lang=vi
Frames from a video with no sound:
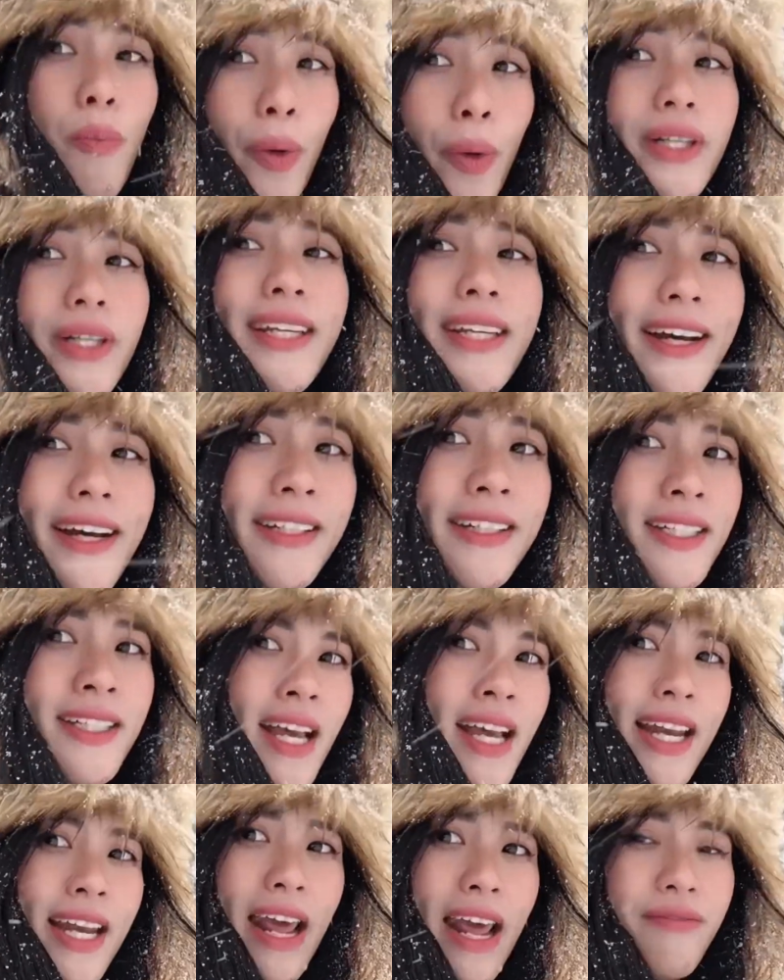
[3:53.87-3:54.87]
mọi người ha
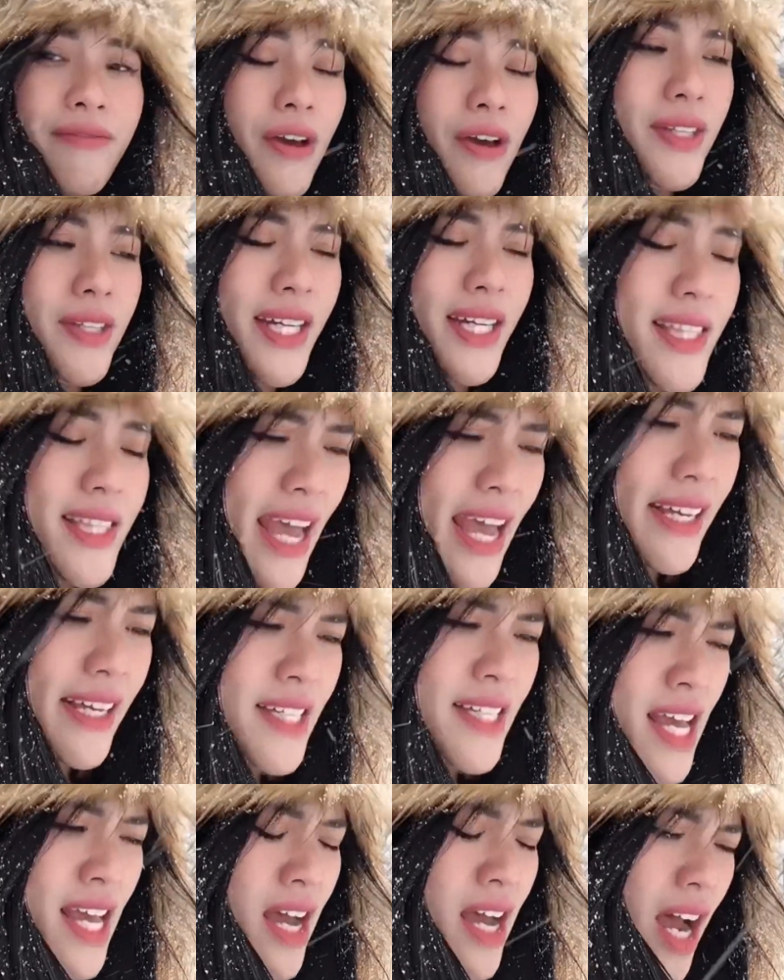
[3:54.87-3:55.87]
là vào những cái tháng
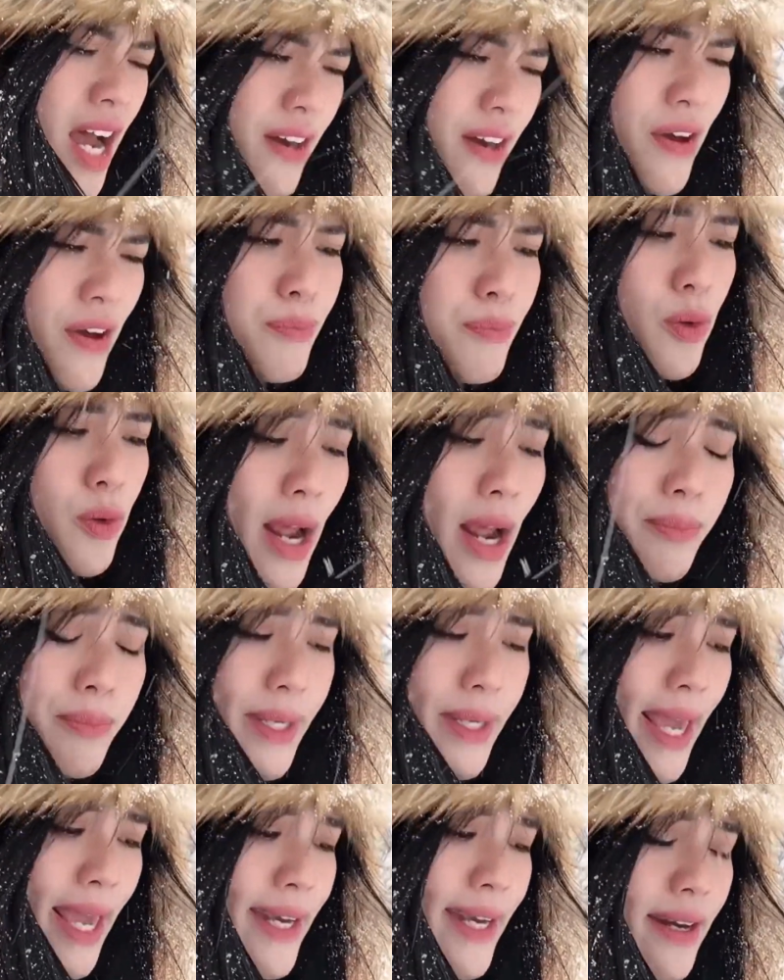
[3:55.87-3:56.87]
à, vào mùa đông ở
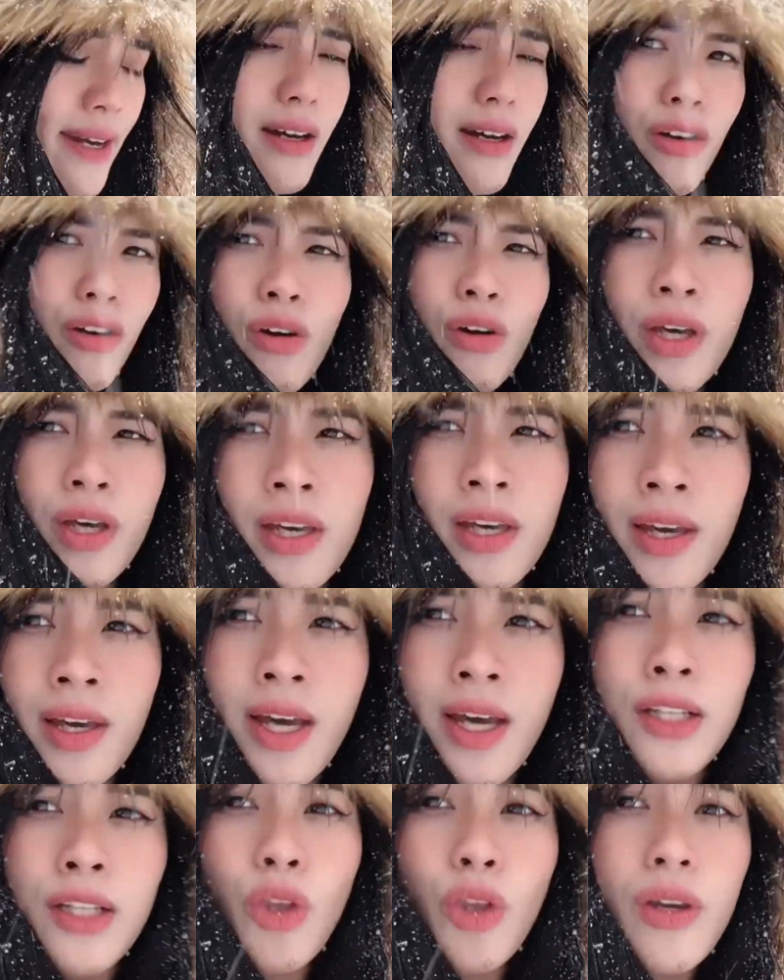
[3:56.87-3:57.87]
Canada thôi,
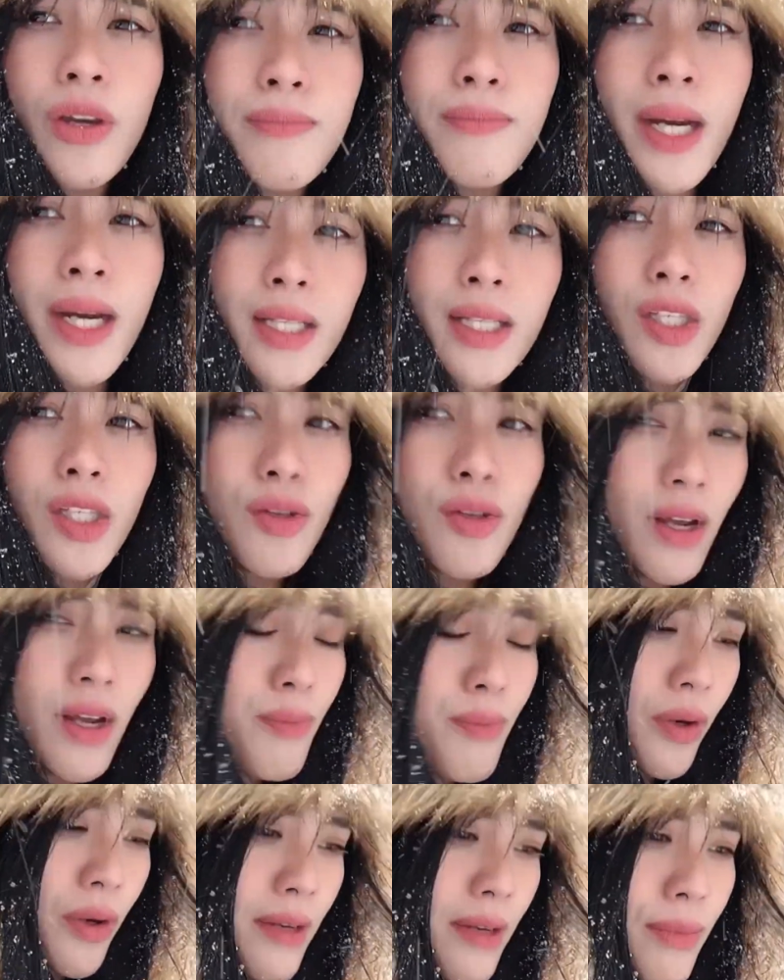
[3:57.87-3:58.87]
tuyết mà nó nhiều đến
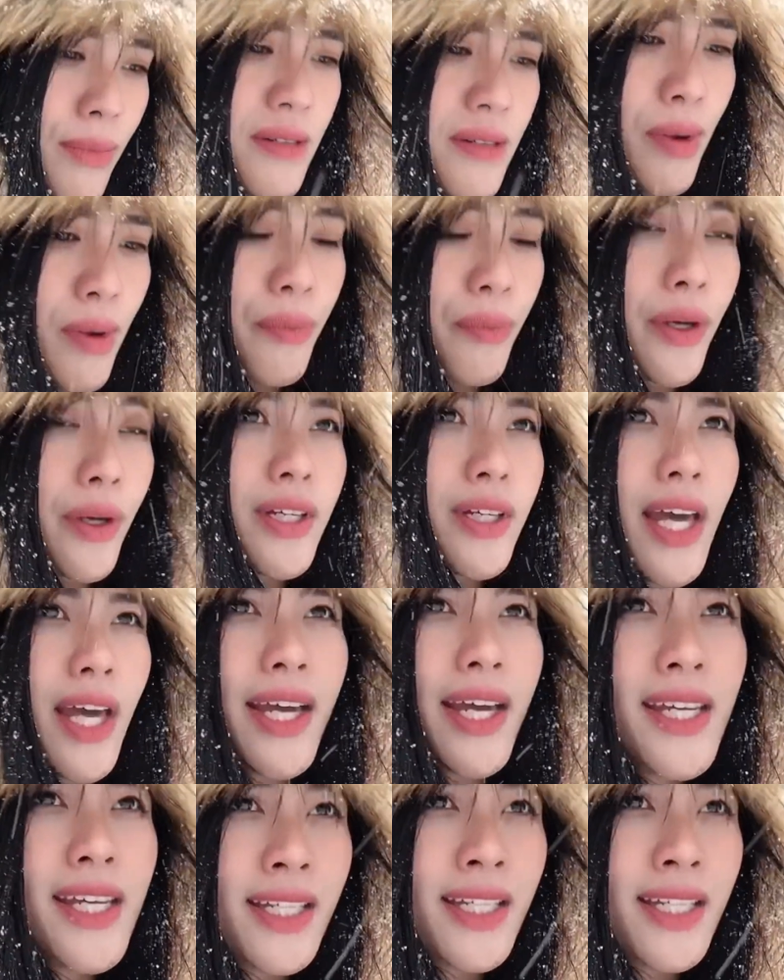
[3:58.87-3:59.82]
một cái mức mà mọi người thấy